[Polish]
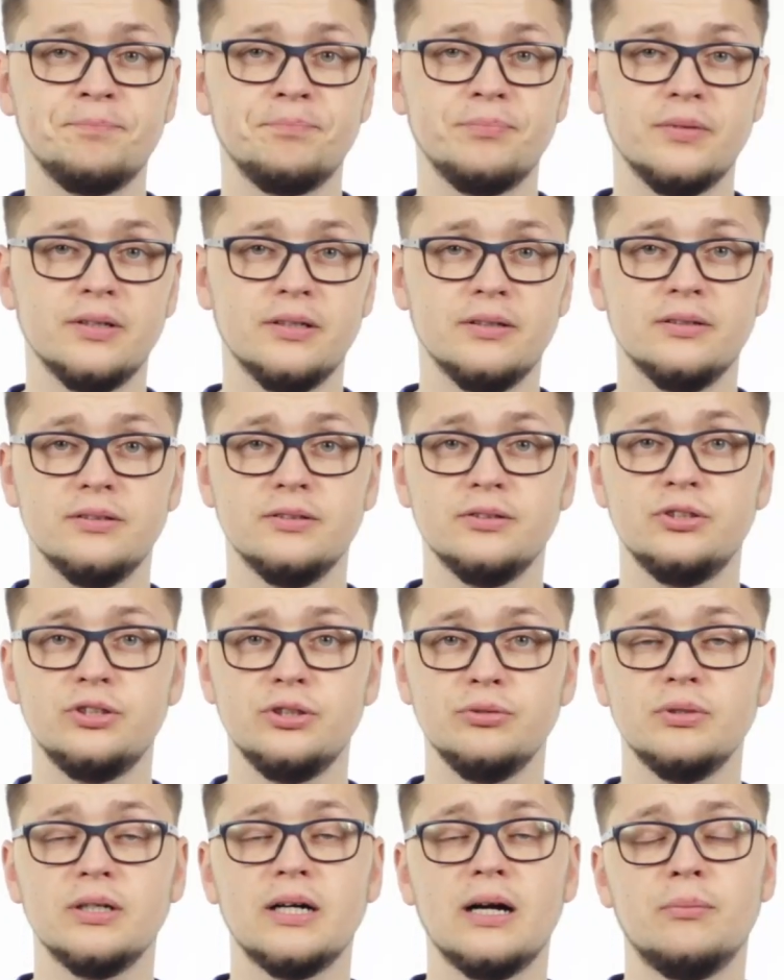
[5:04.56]
e,
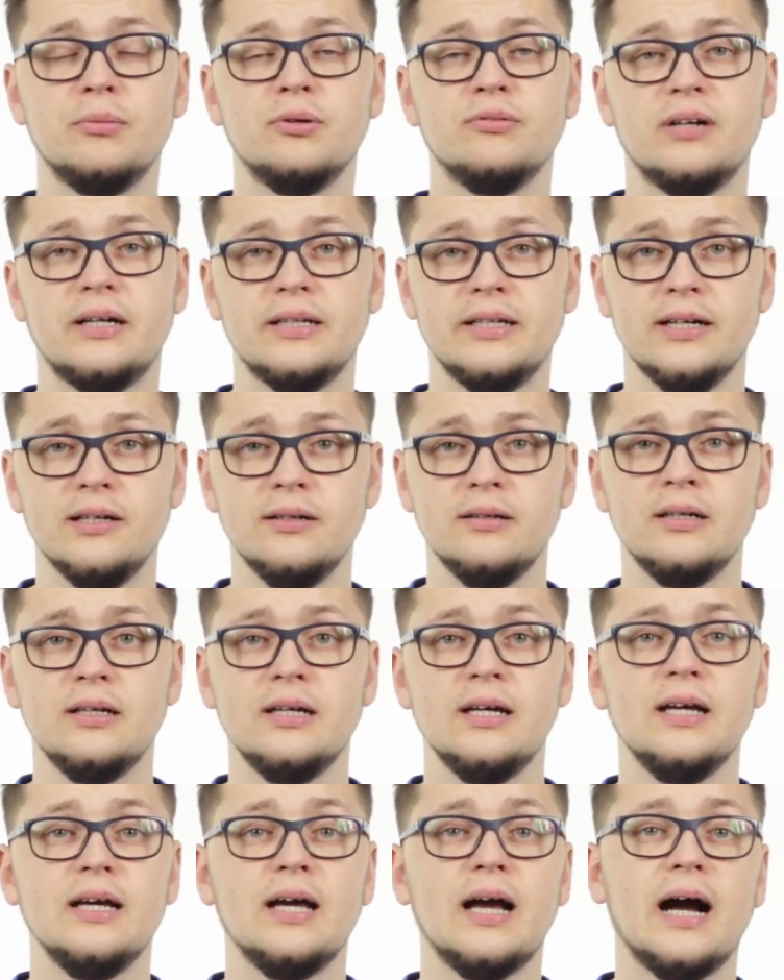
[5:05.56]
siły hamowania,
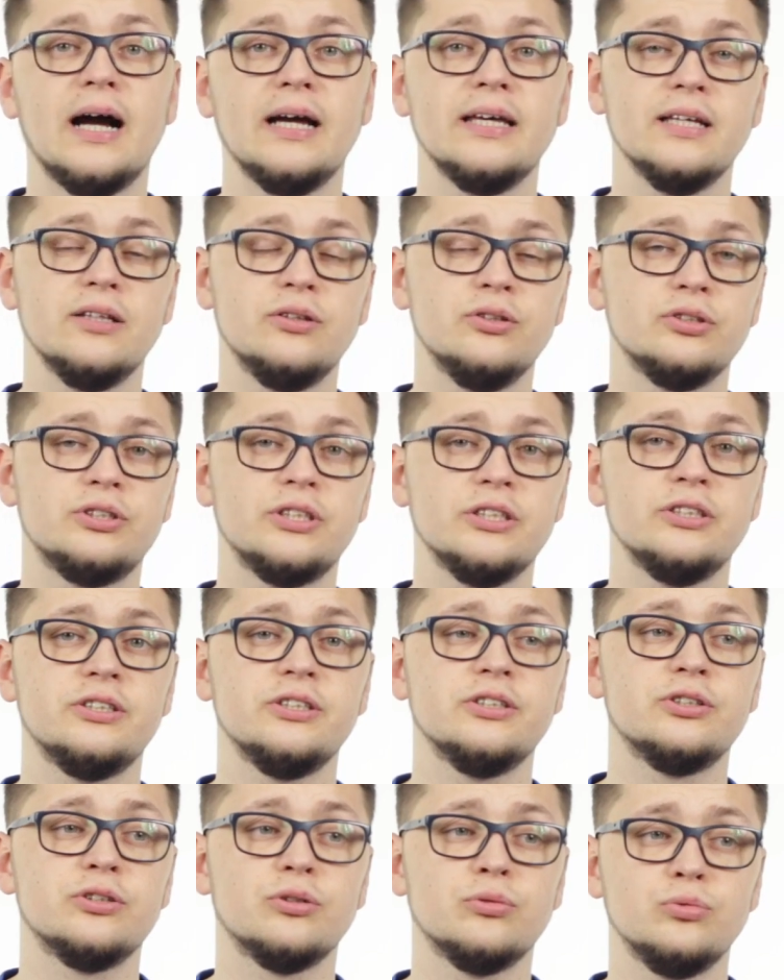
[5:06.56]
a
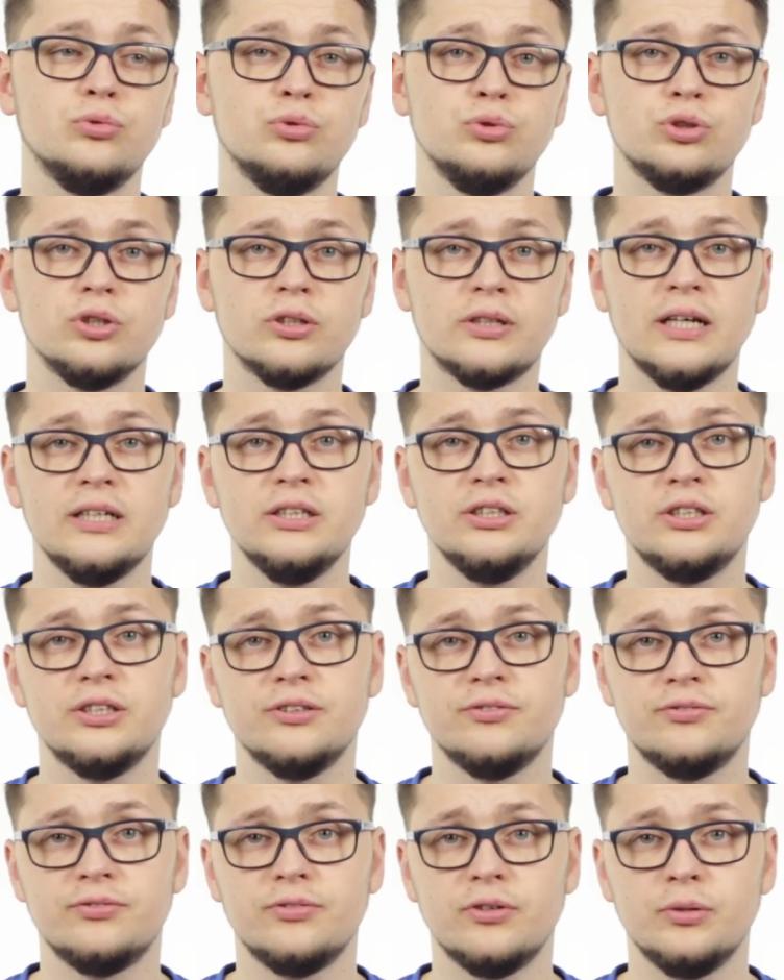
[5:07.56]
jednocześnie są dużo
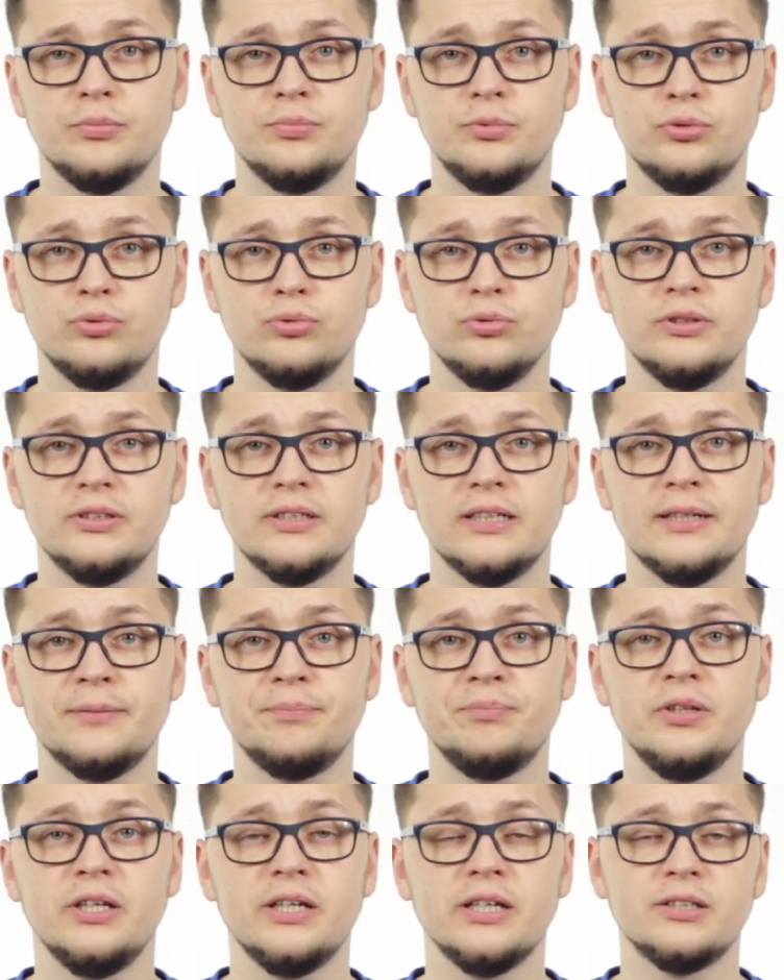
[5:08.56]
tańsze w obsłudze
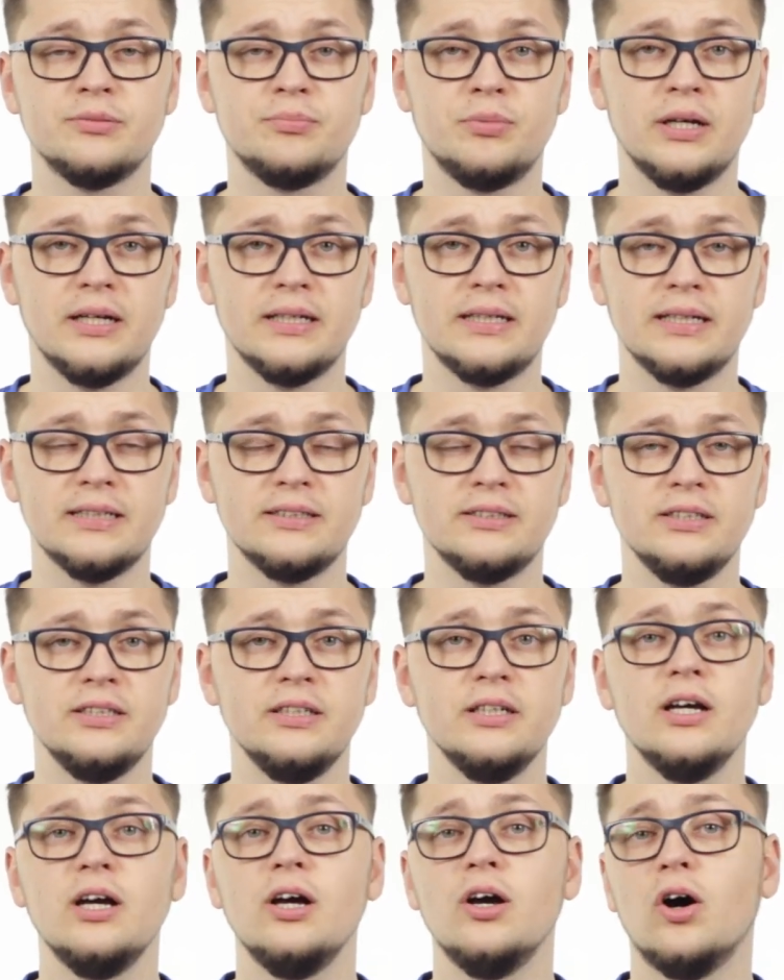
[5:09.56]
i
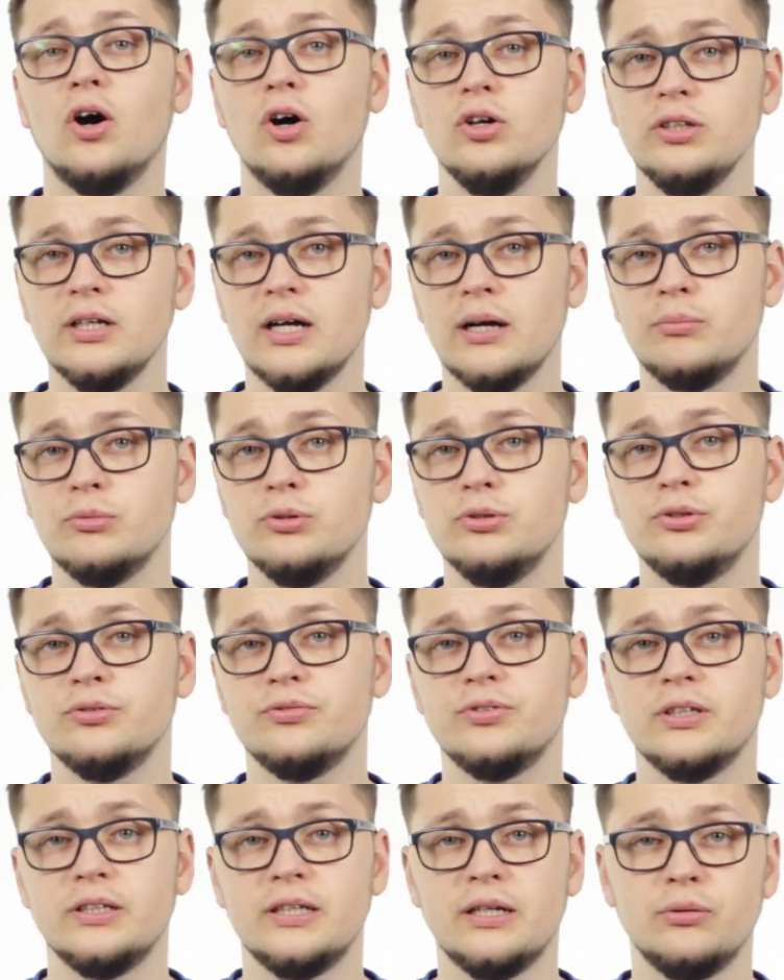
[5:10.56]
eksploatacji od
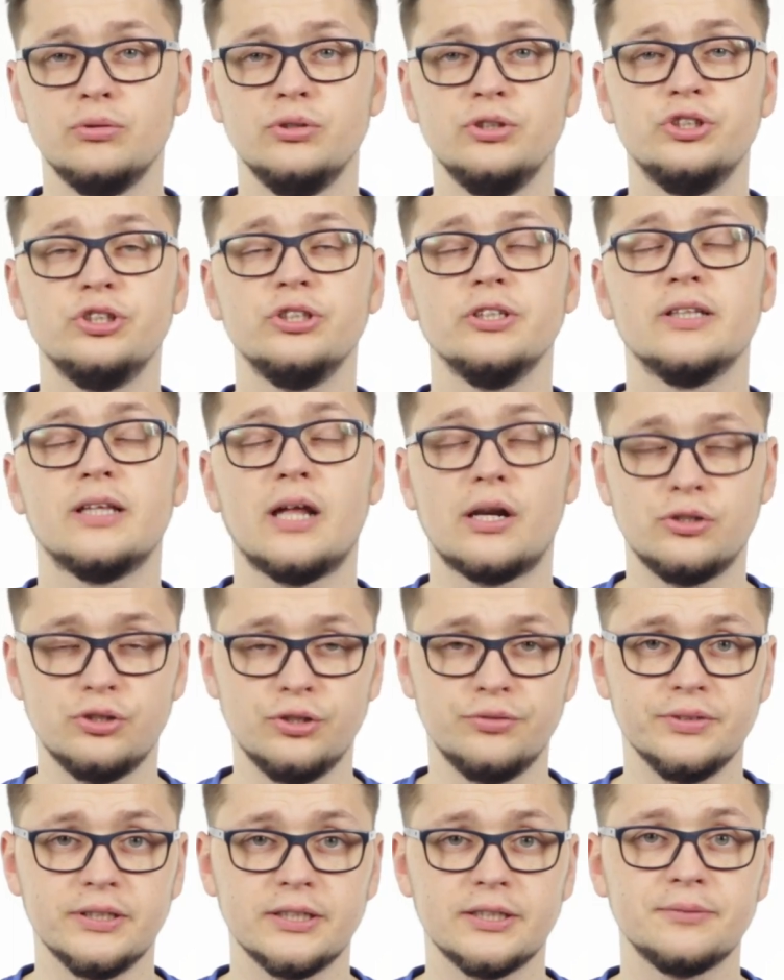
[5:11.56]
hamulców hydraulicznych
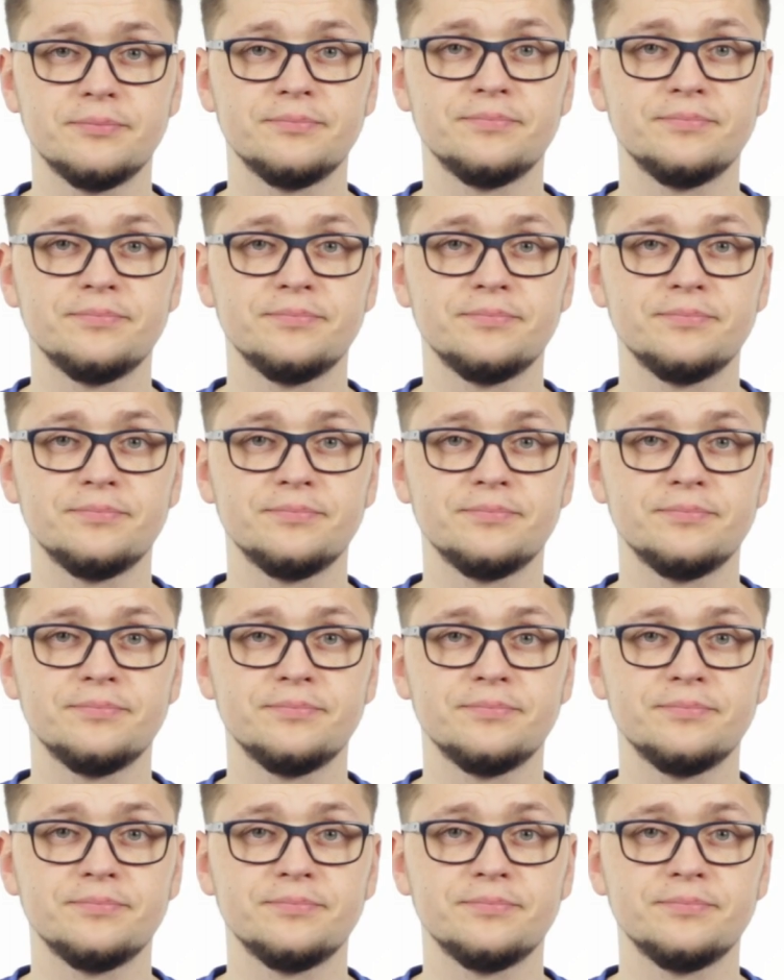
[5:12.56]
tarczowych.